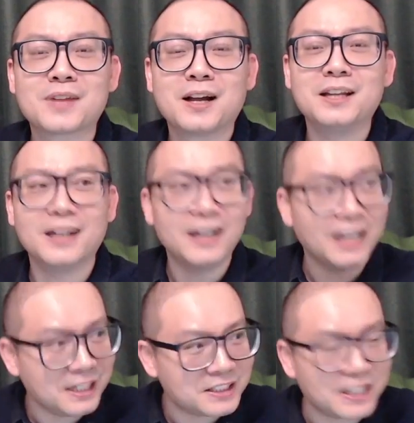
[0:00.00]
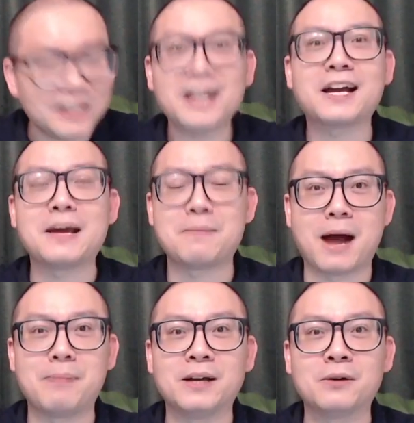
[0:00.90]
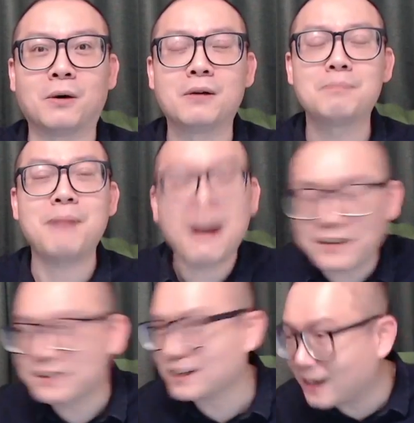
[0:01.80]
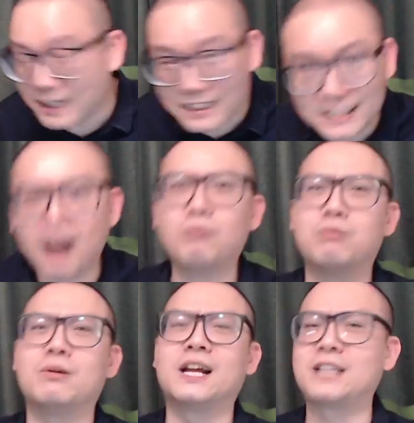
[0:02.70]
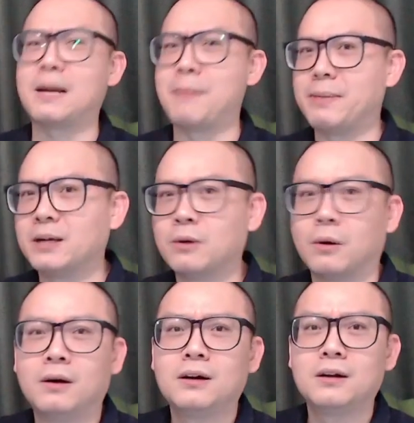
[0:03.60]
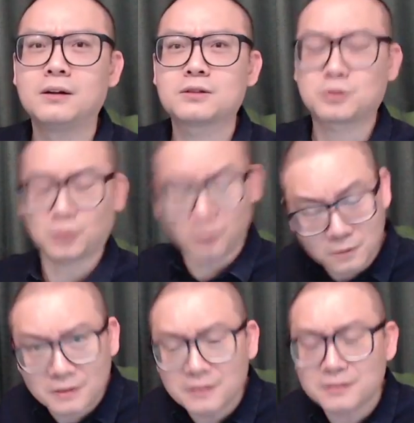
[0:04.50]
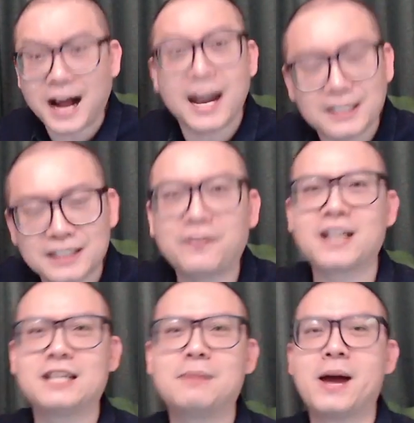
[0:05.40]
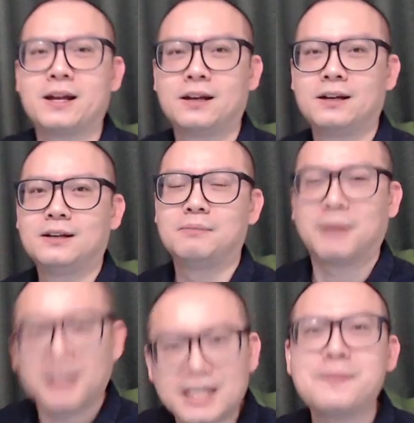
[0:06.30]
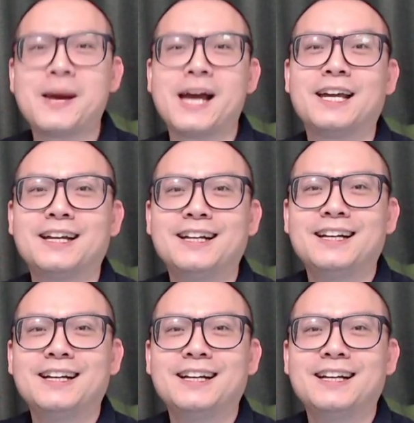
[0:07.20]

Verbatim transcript: 你07年可以买苹果，巴菲特2015年才买苹果，还是翻一倍。” 买你谁美？